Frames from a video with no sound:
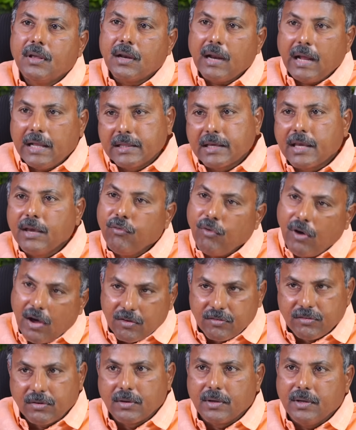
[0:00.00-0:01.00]
రాజకీయ
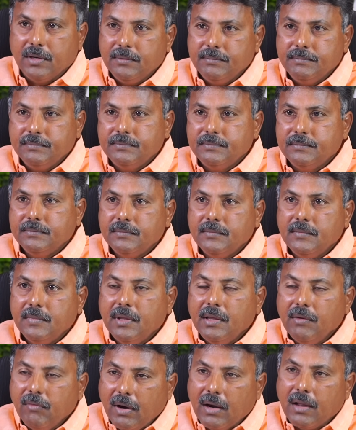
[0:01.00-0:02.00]
వారసుడిగా
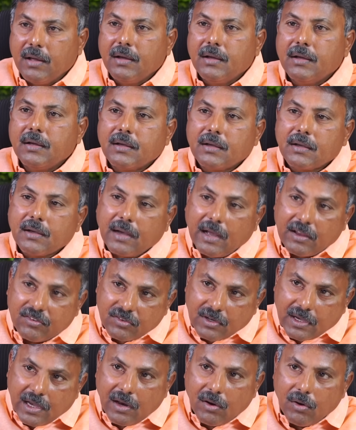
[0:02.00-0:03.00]
ఇవాళ
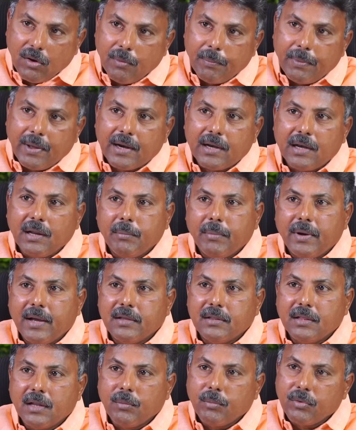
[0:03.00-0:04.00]
కష్టకాలంలో పార్టీ
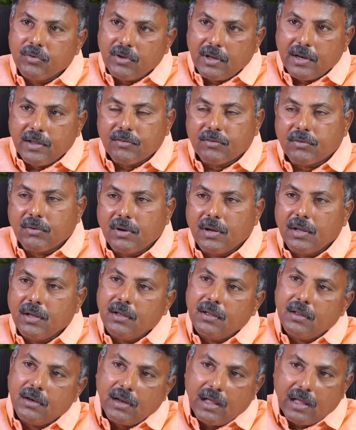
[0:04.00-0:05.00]
బాధ్యతలు భుజాన్ని వేసుకున్న
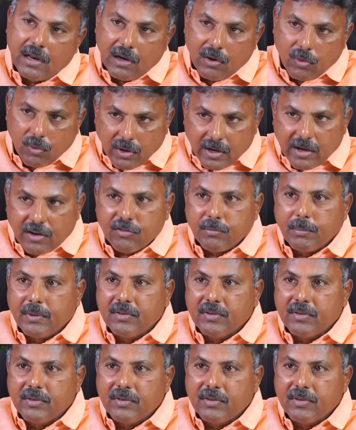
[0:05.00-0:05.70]
నారా లోకేష్